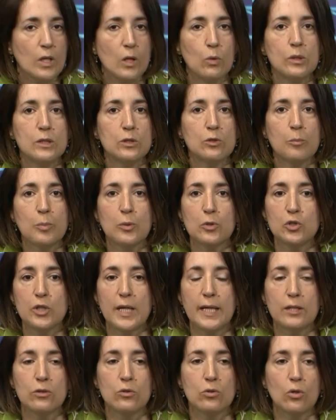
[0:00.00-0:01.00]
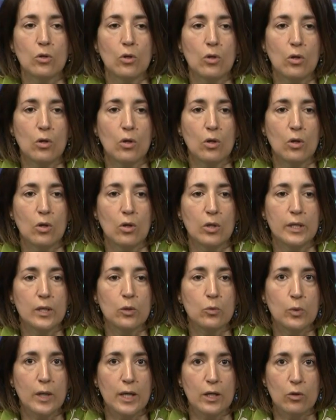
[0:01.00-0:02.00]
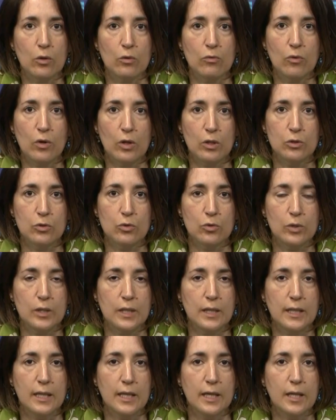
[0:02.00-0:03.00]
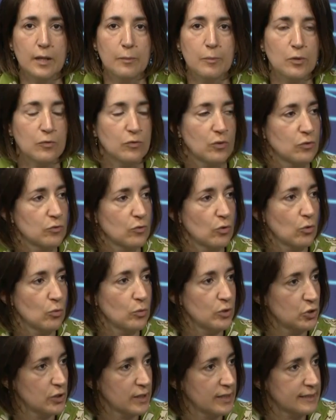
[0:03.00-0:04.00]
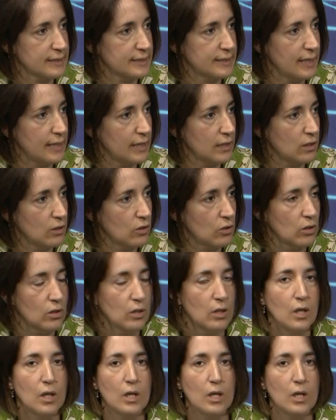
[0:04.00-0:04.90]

Questo è un progetto eh, in cui è coinvolto il professor Luigi Castello,